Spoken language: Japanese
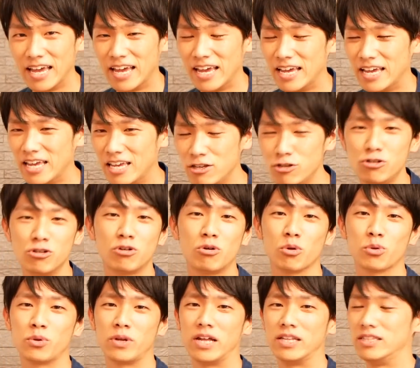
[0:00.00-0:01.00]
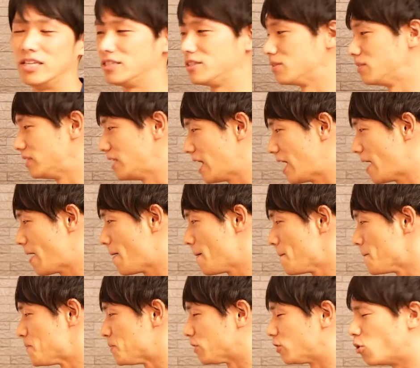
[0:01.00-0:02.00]
えいうことなんですよね
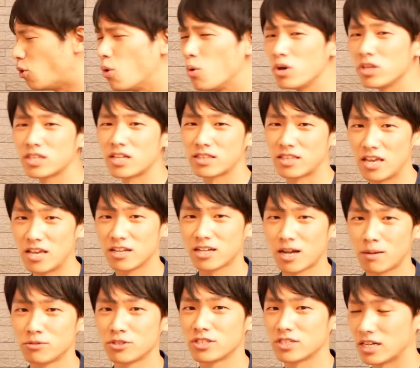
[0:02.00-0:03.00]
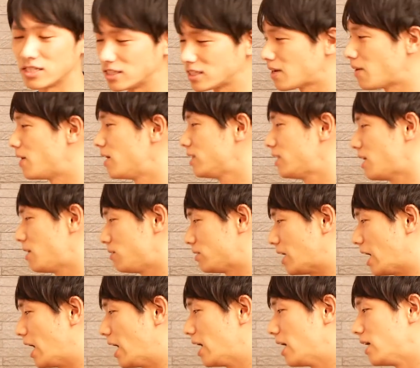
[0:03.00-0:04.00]
どういった添加物が使われている
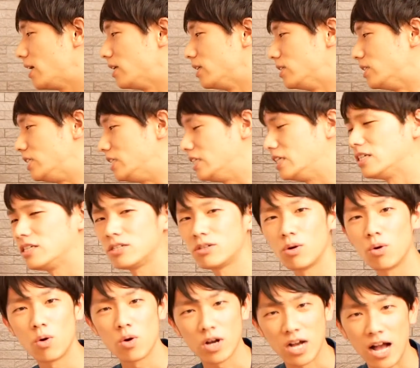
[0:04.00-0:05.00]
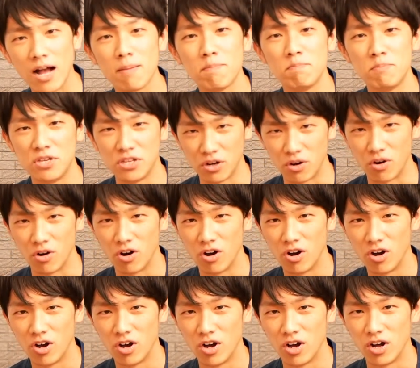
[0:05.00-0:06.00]
か人工甘味料
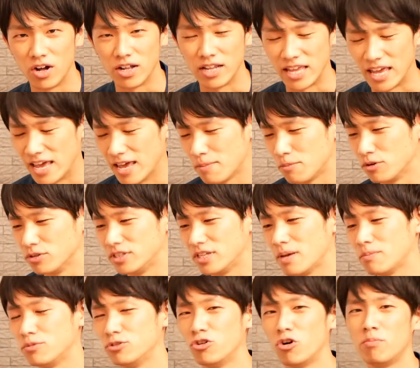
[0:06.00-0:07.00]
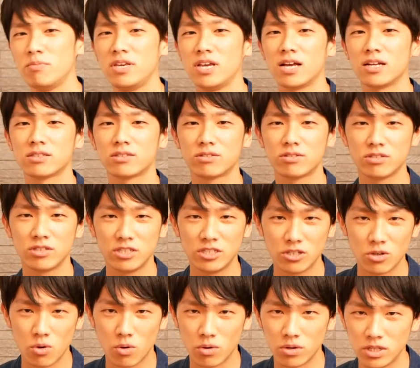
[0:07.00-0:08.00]
ね、もう全部飲みやすい
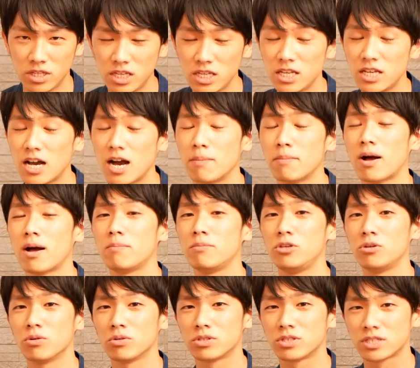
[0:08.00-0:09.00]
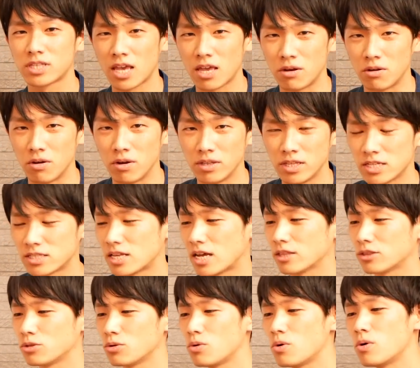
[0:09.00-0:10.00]
ように甘みをつける、ね、砂
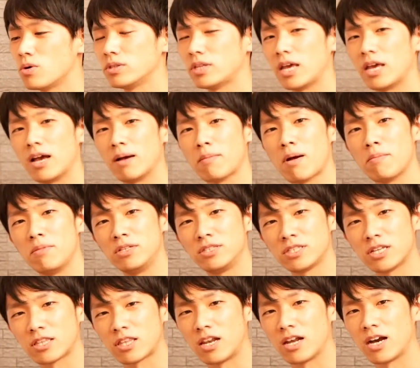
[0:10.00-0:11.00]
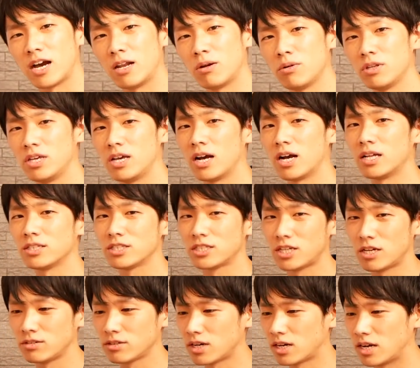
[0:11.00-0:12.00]
糖で甘みつけたらカロリー上がっ
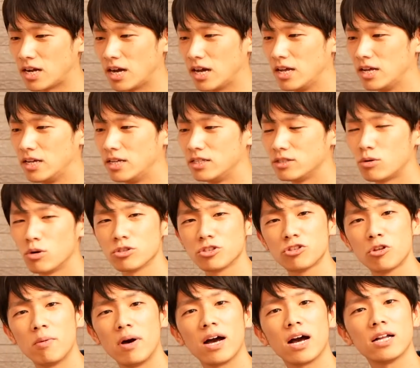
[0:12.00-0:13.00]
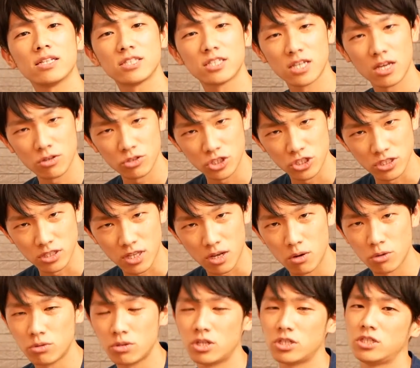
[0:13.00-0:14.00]
ちゃうからコストも上がっちゃうしって
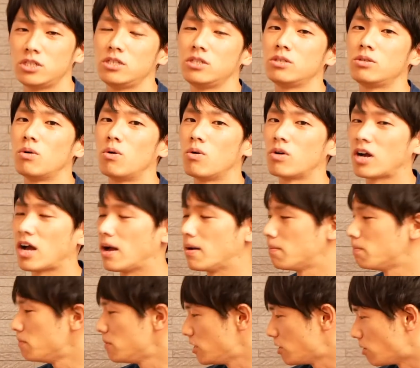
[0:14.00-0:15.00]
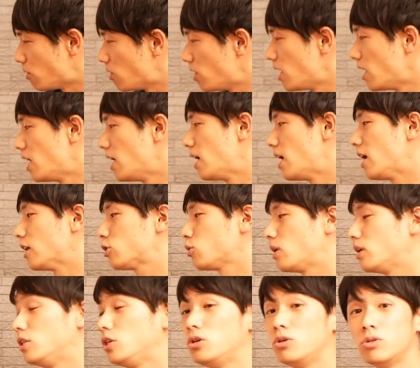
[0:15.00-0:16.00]
ことで人工甘味料あと
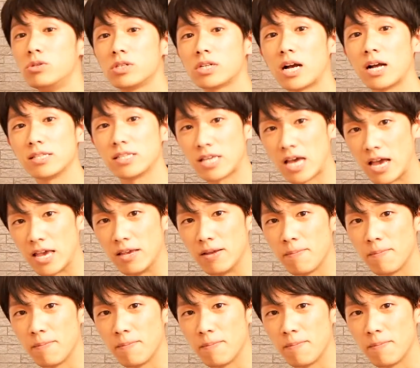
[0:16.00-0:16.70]
は乳化剤、